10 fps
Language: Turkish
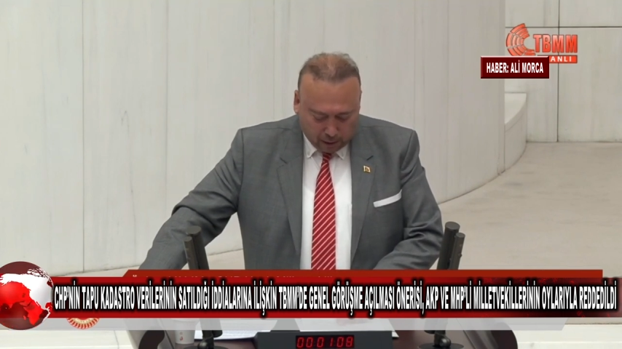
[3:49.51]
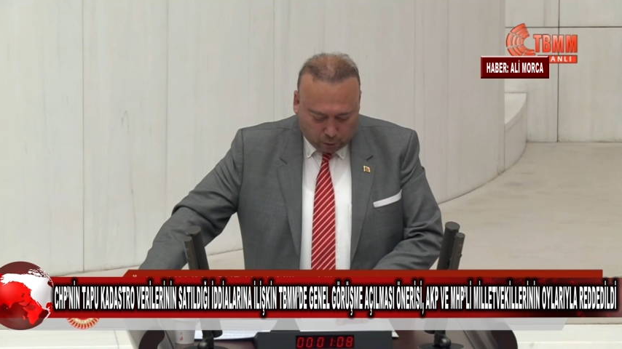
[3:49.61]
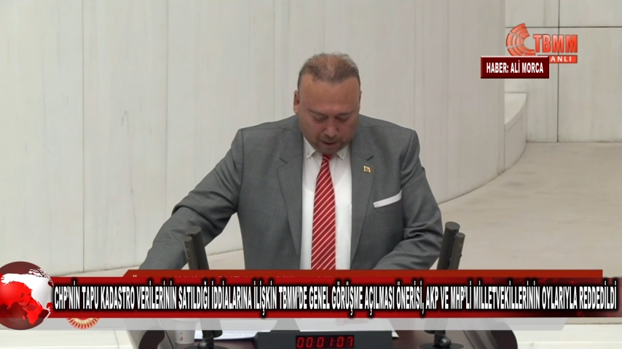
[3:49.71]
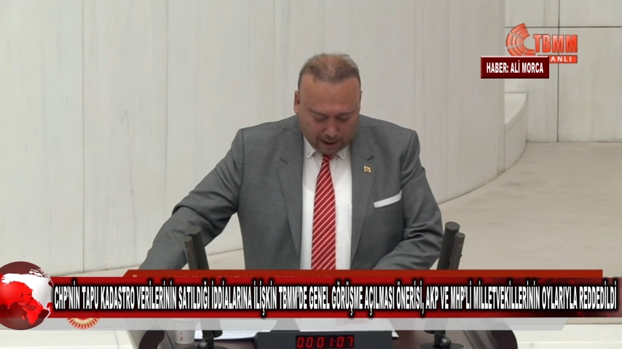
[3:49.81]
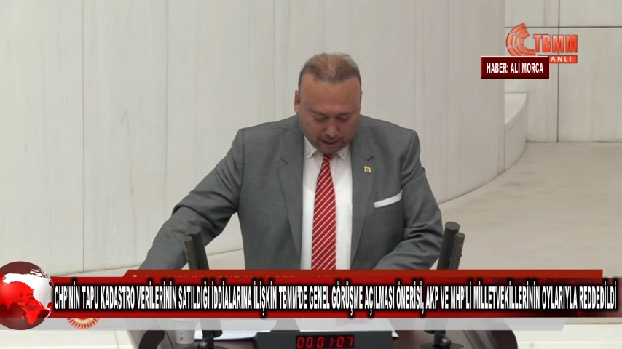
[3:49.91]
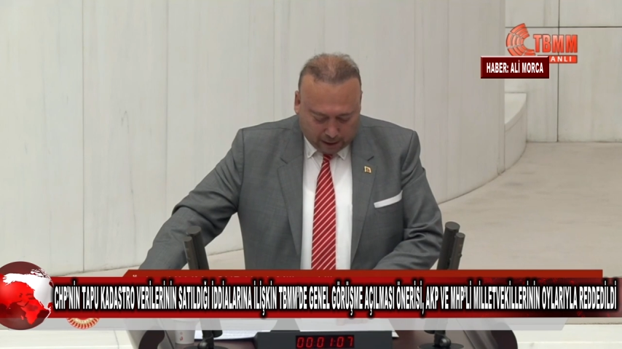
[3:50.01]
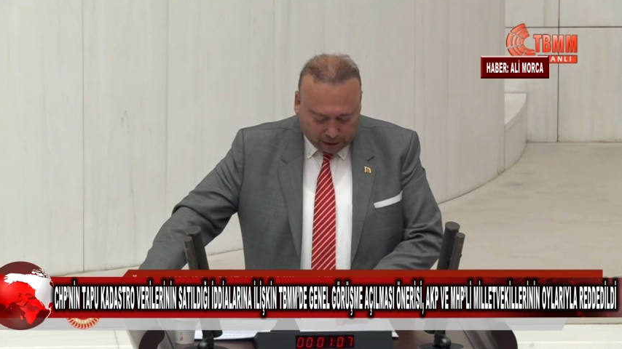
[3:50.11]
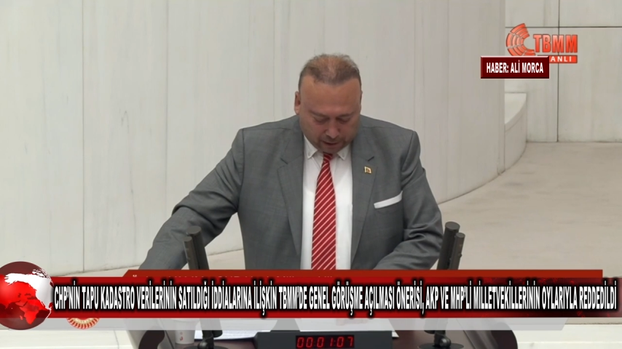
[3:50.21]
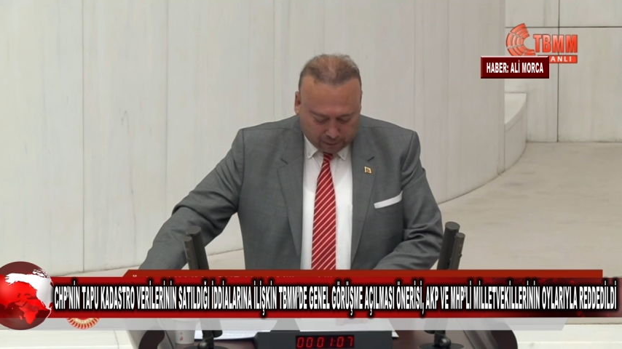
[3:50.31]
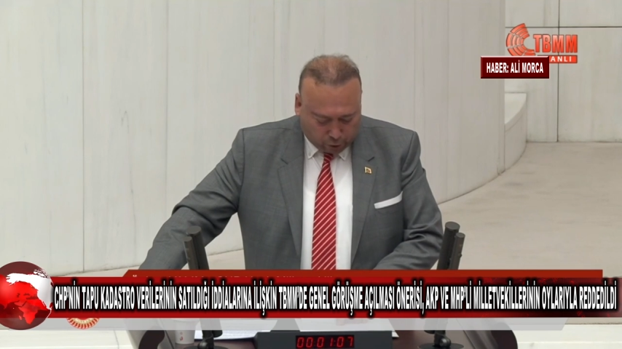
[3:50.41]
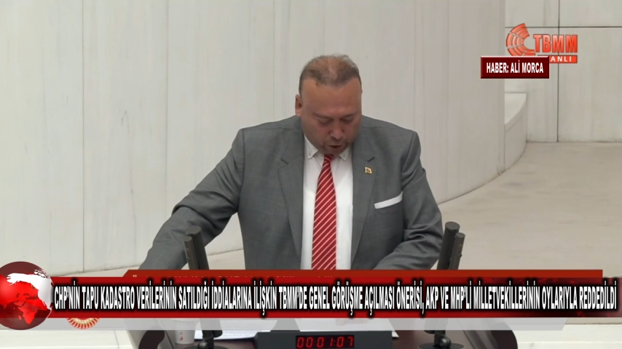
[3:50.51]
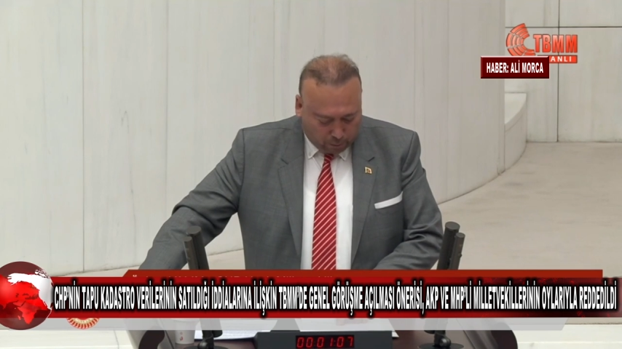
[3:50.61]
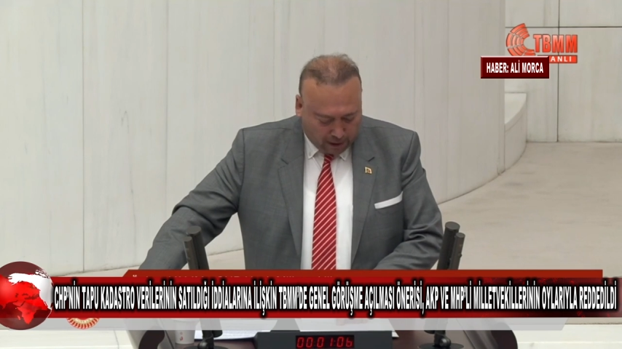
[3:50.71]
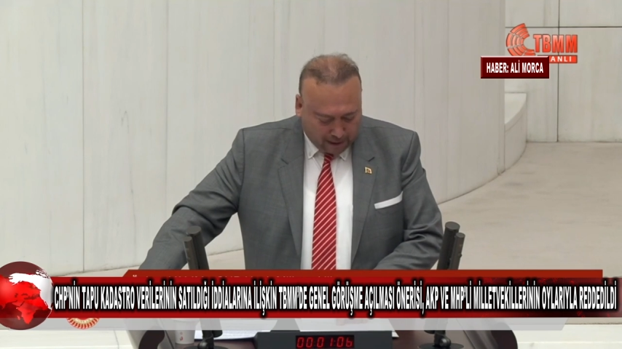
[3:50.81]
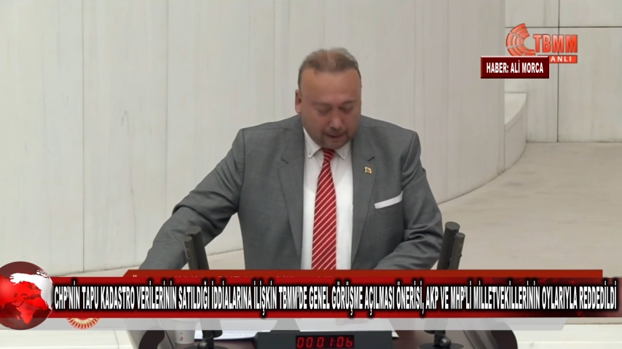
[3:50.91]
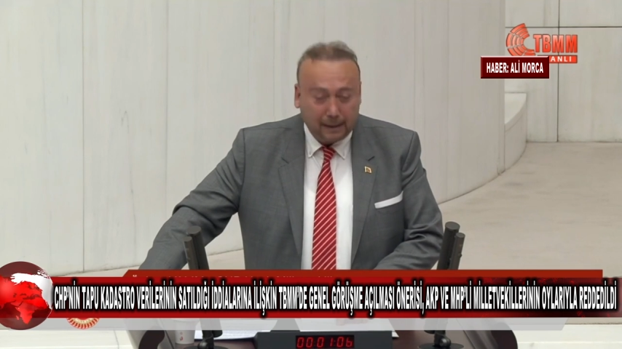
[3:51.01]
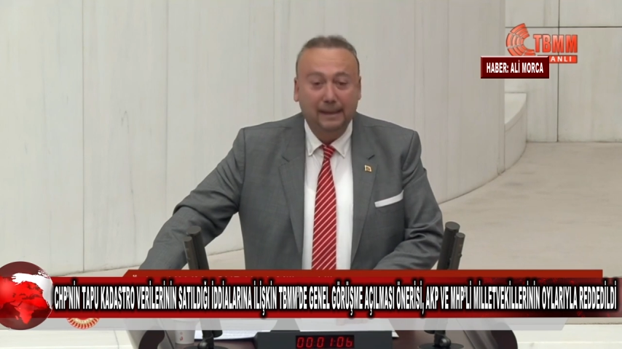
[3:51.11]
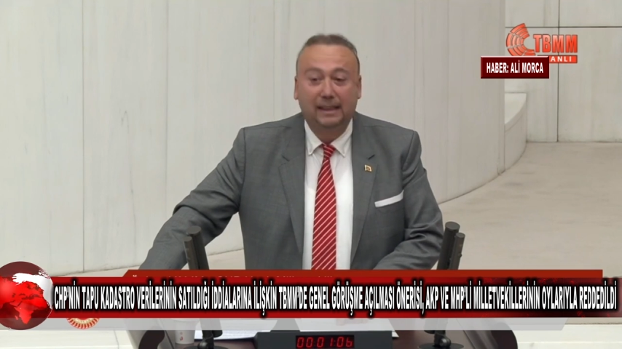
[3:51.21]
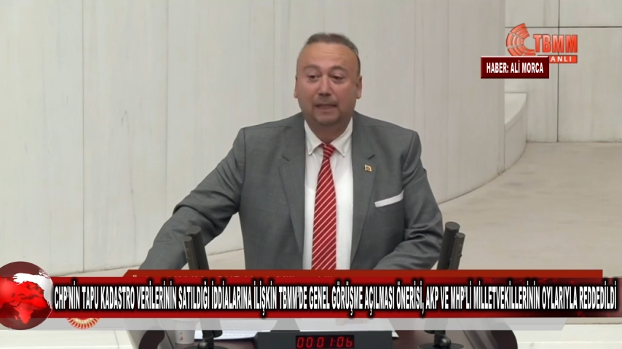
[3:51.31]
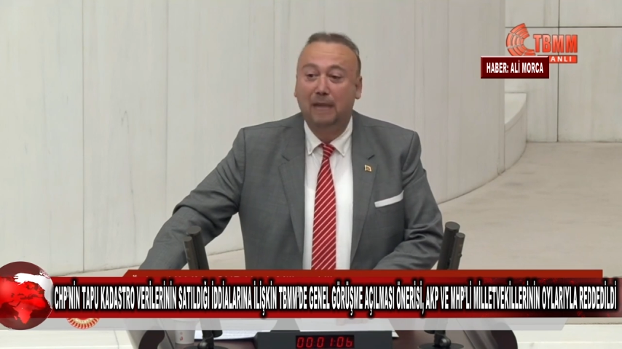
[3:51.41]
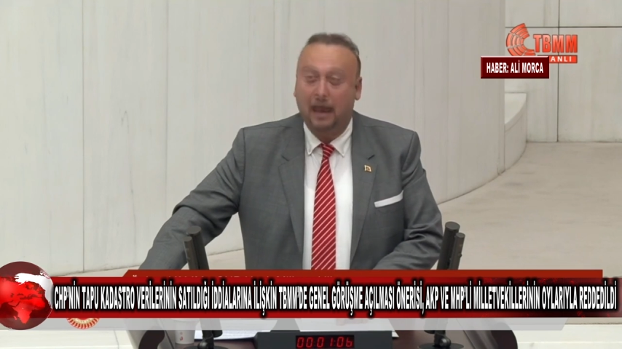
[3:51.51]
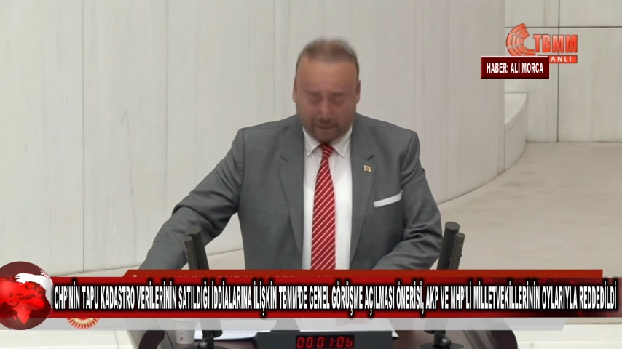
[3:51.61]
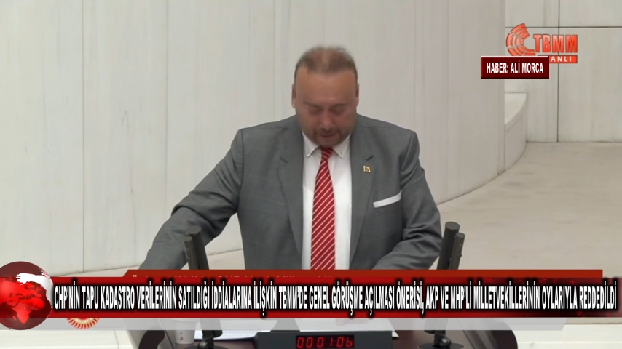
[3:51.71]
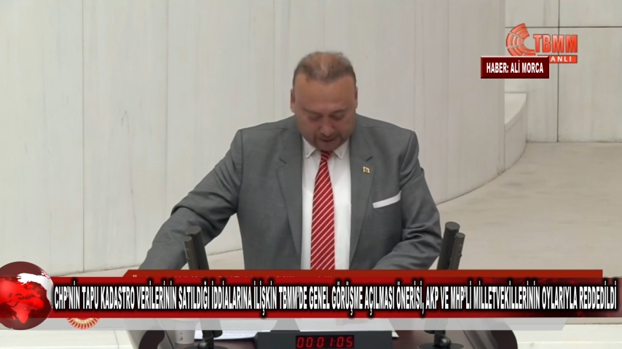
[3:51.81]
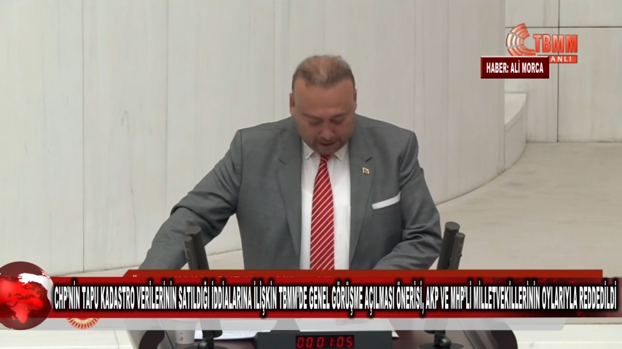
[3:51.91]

Güvenlik açının sorumluları kimlerdir